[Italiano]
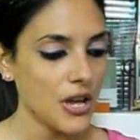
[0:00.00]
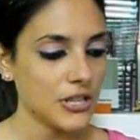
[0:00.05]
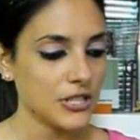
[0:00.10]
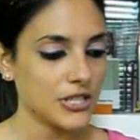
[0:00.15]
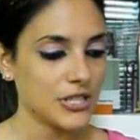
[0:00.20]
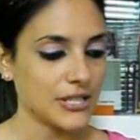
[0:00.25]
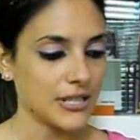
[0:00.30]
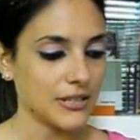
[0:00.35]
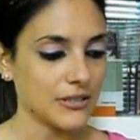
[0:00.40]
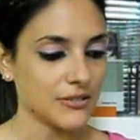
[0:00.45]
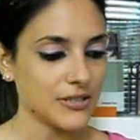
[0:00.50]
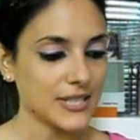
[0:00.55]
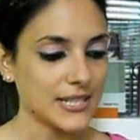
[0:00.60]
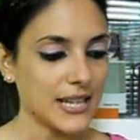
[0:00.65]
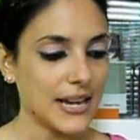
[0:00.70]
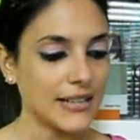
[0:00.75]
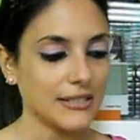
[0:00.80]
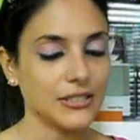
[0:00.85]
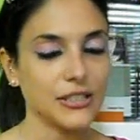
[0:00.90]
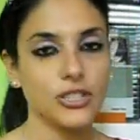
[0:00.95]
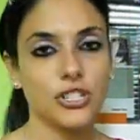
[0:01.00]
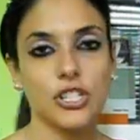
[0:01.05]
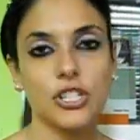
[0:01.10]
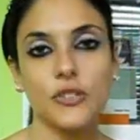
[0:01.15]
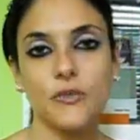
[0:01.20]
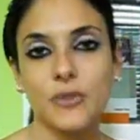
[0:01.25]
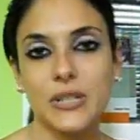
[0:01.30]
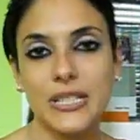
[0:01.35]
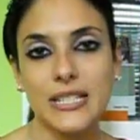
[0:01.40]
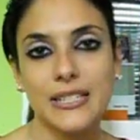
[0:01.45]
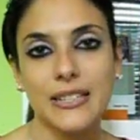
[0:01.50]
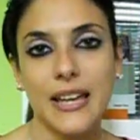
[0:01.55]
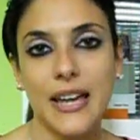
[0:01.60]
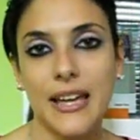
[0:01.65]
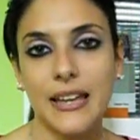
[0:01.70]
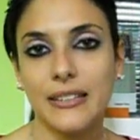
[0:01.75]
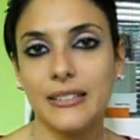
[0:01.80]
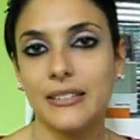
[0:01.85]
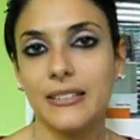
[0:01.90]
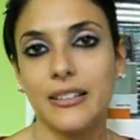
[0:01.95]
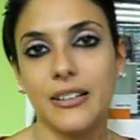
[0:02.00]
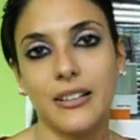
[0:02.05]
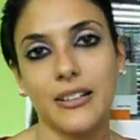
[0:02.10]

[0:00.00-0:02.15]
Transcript: ci saranno stati 5 stand